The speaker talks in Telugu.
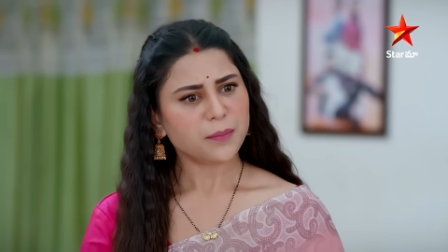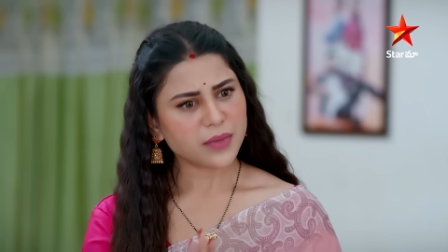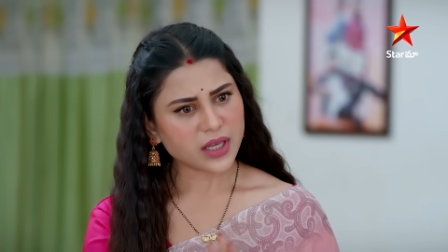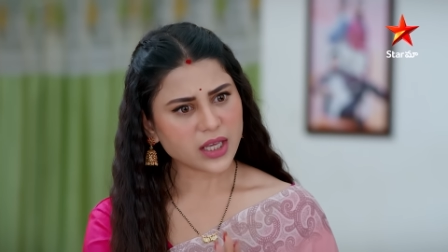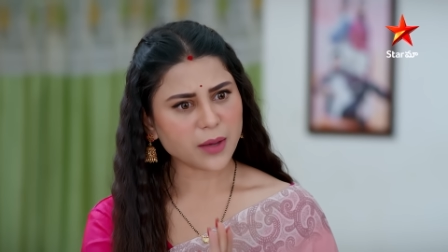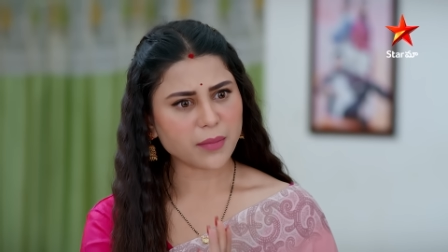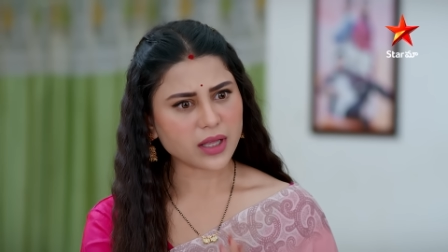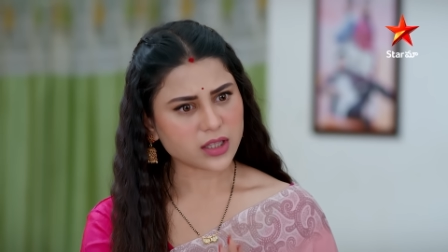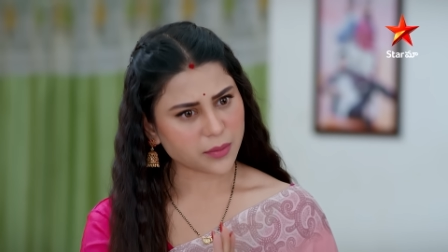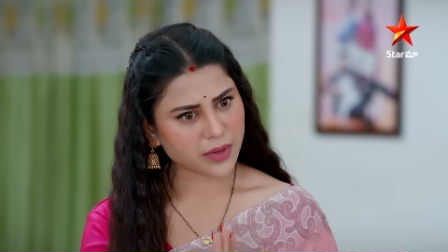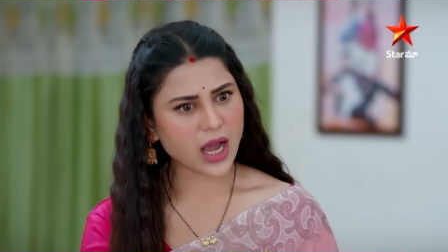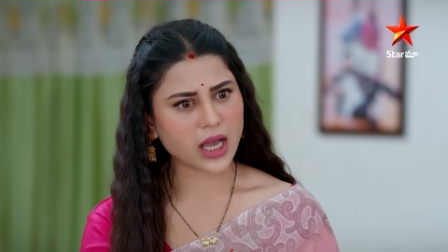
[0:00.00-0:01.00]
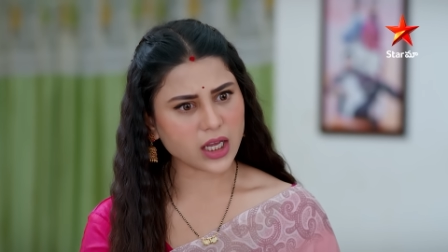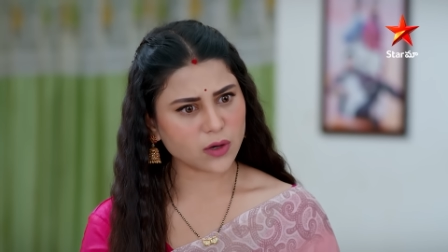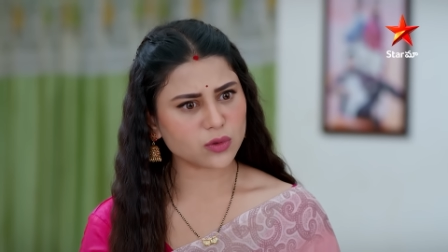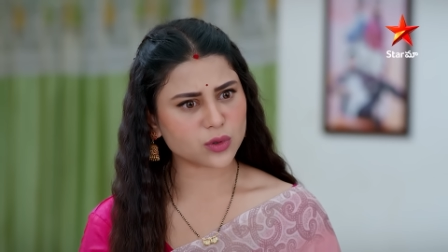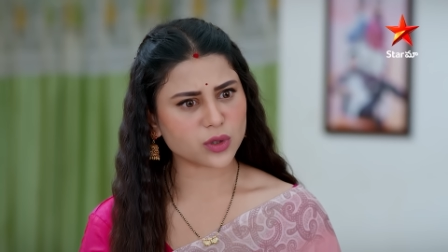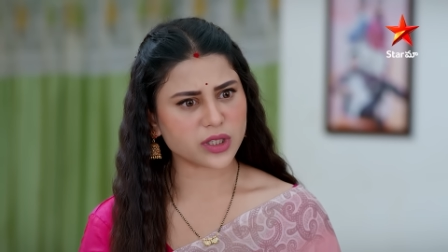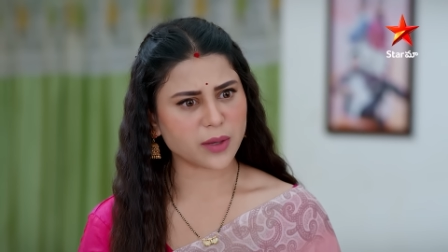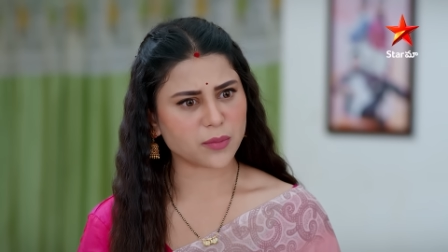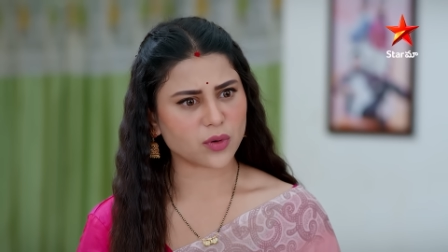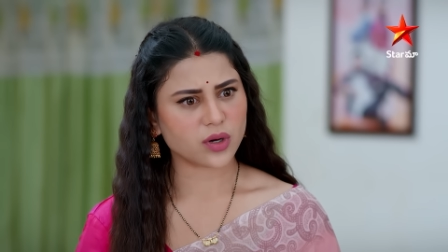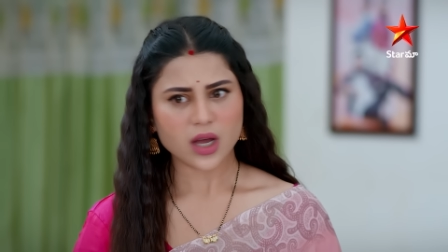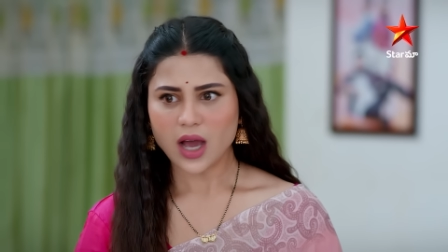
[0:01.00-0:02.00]
మీకు మాత్రమే హాయిగా
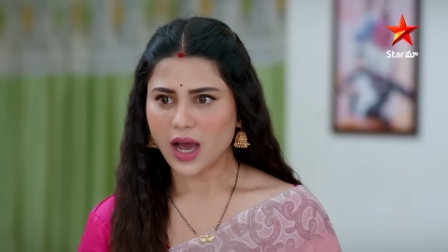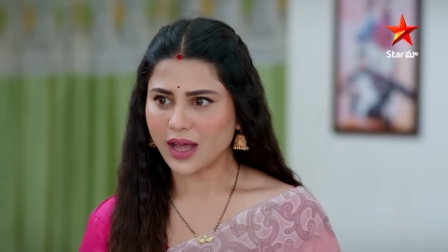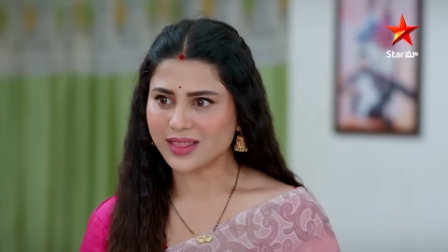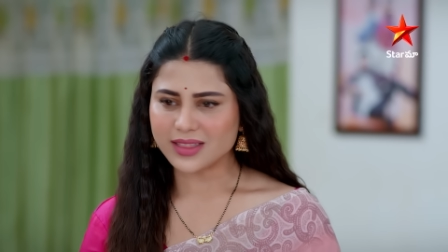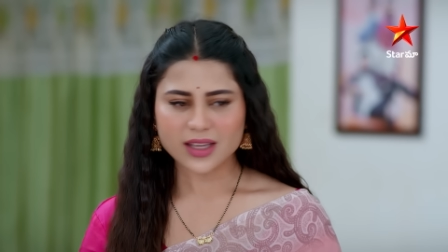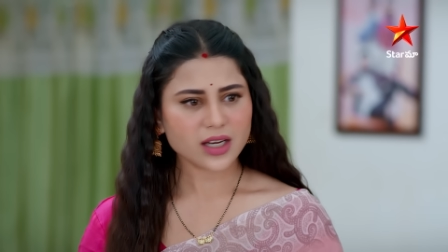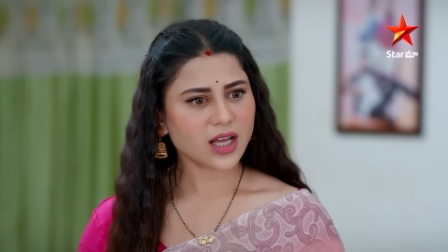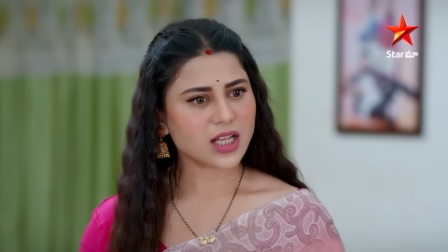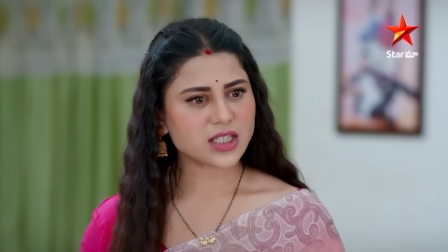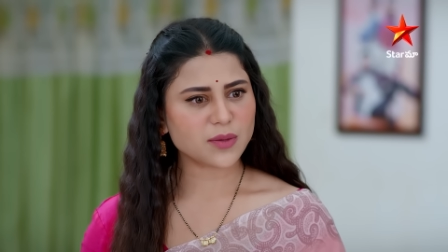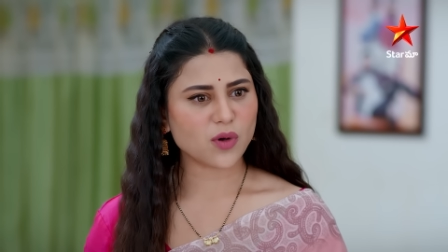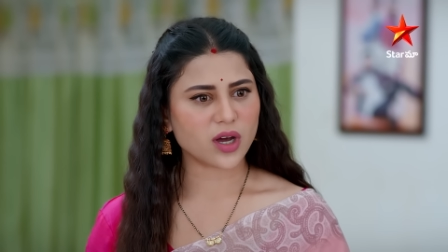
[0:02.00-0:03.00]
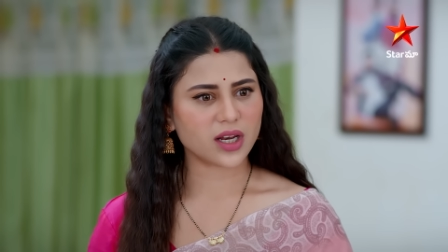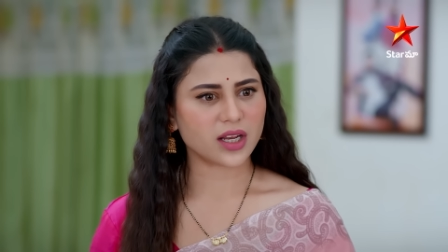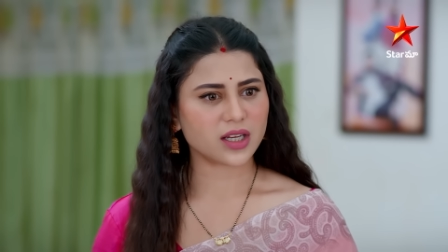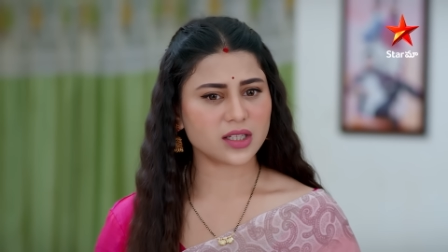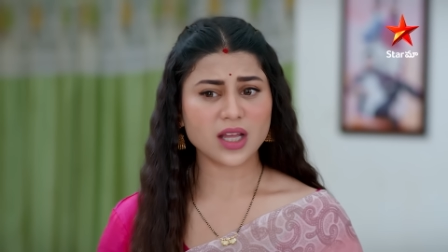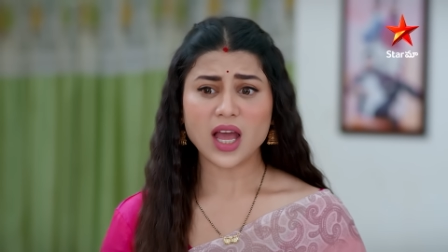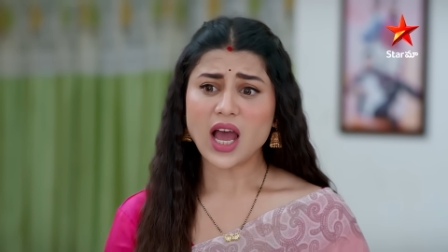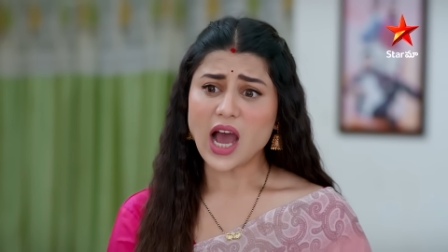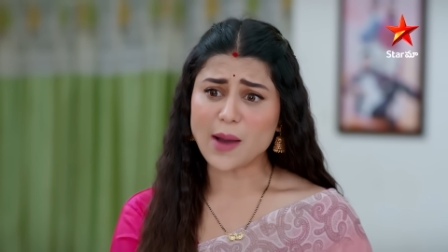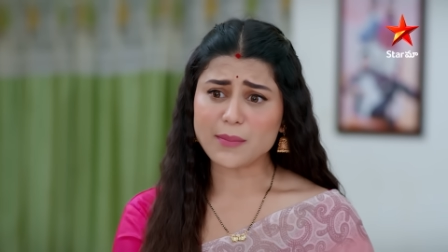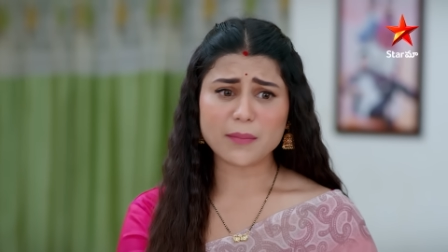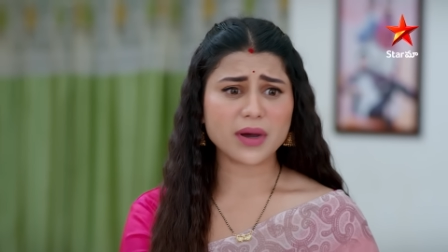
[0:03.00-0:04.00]
ఉంటుందేమో అందరూ కలిసిపోవాలని
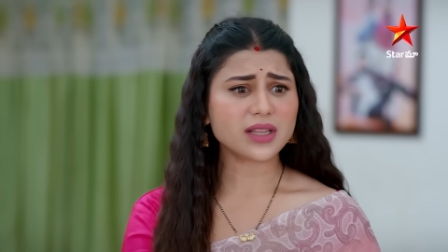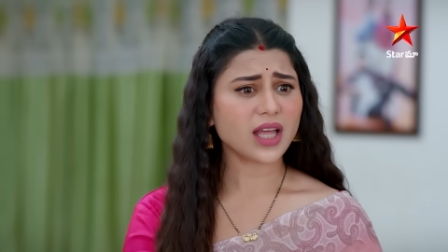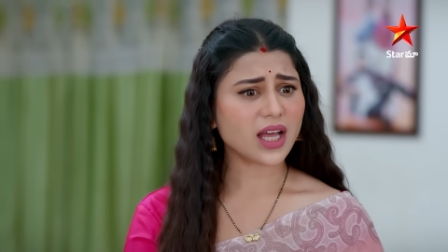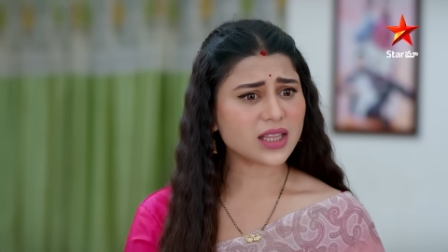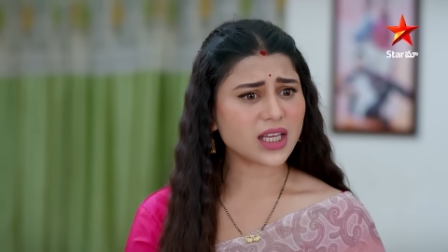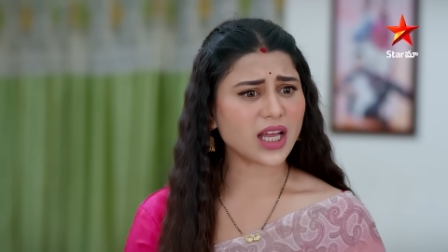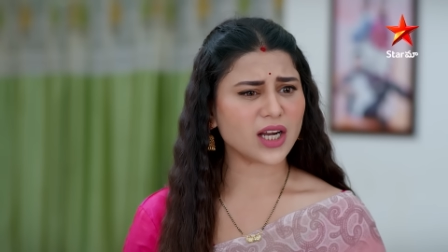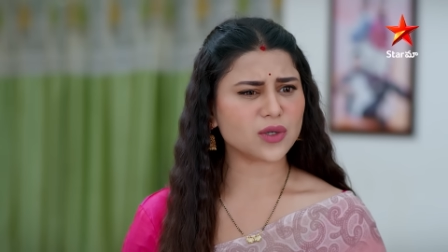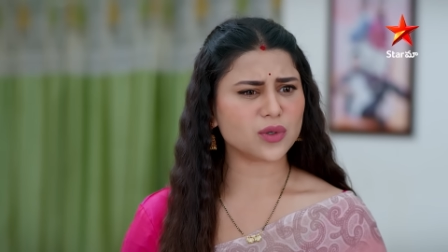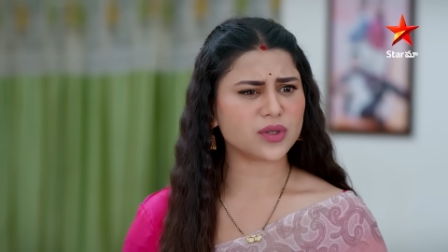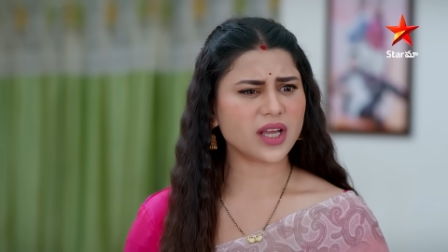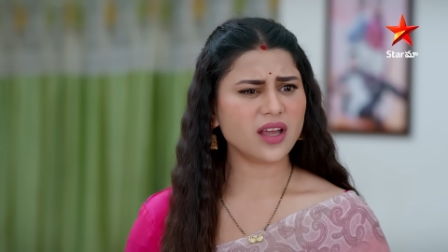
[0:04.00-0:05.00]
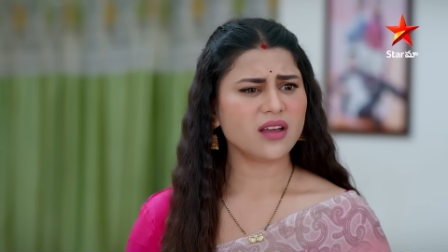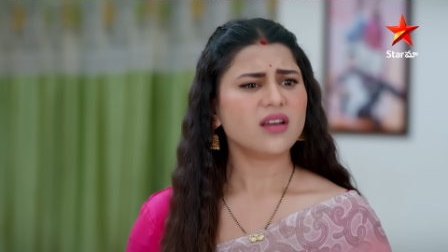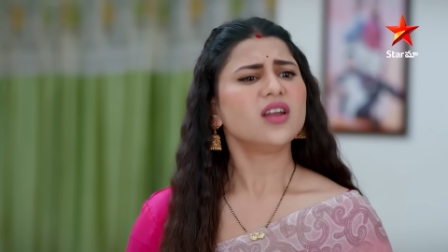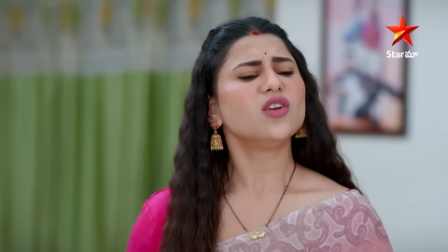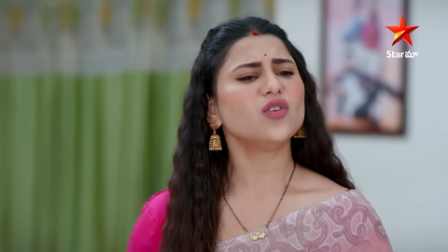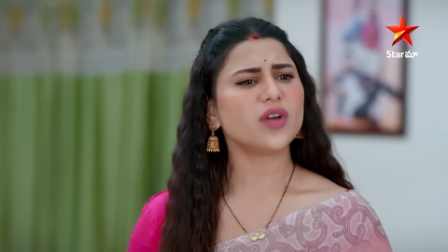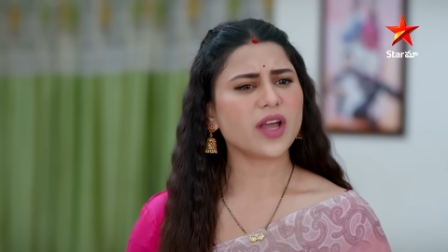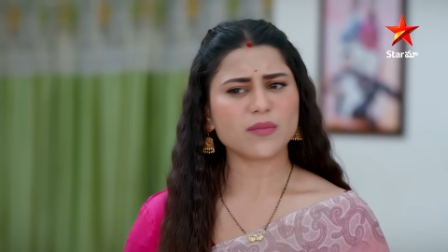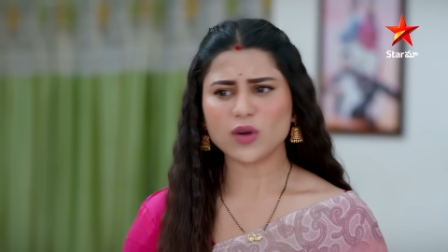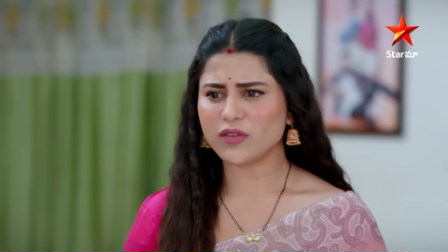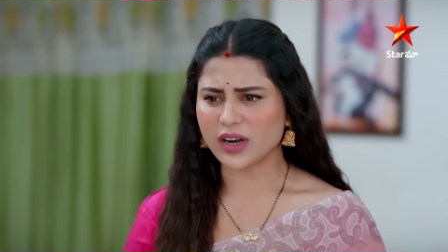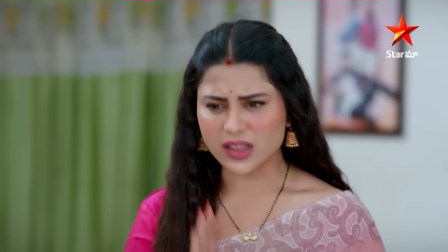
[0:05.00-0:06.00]
అమ్మమ్మ తాతయ్య అంటుంటే
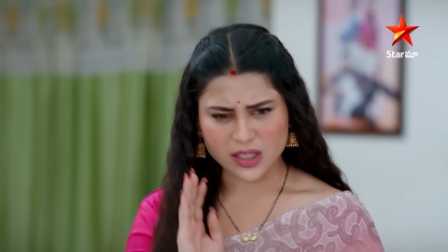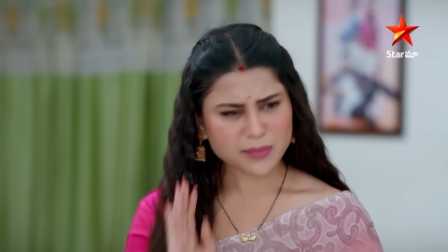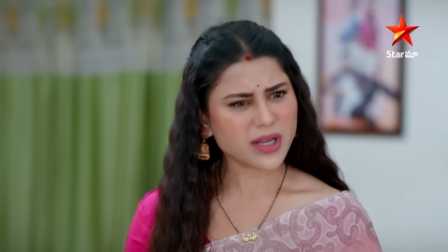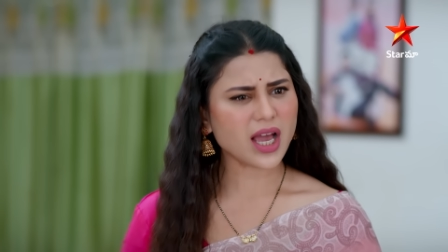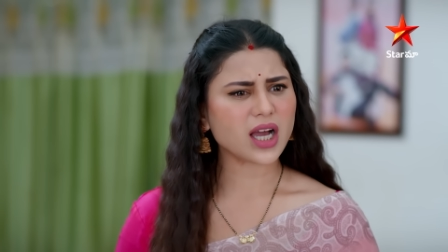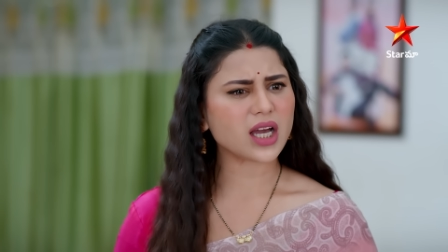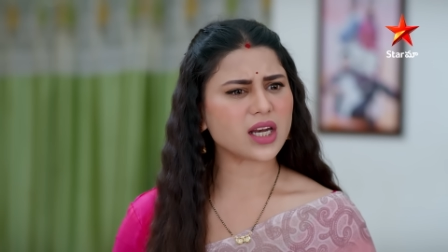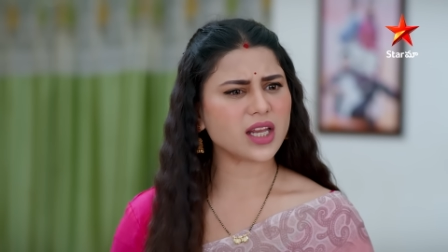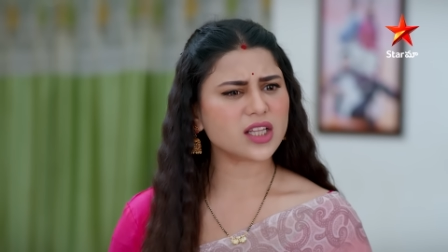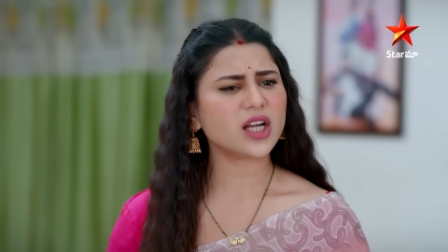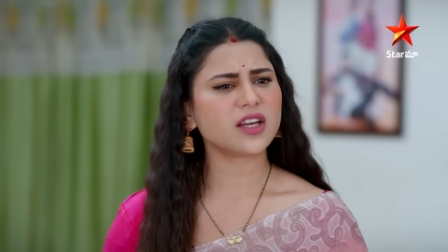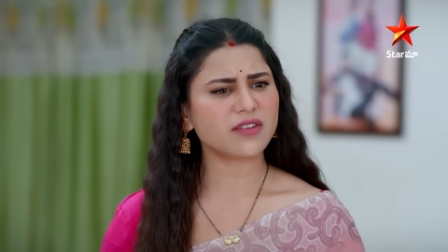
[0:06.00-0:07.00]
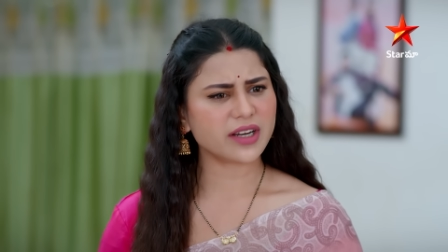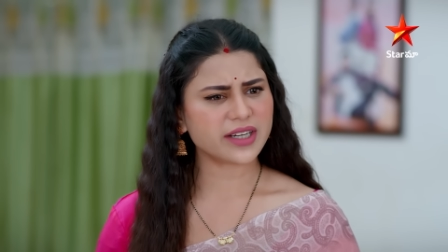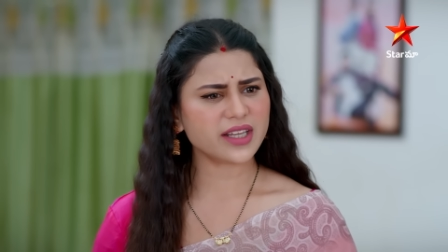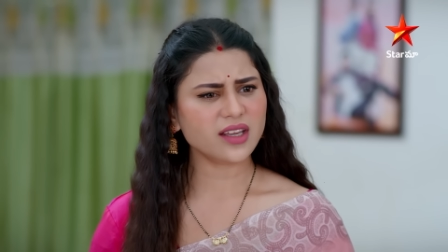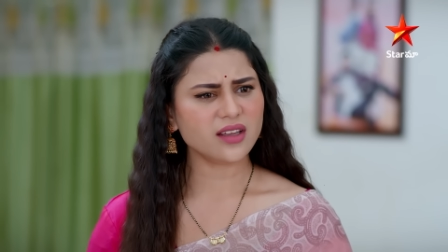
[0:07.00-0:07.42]
నువ్వేమో వ్రతమే అక్కర్లేదంటావేంటి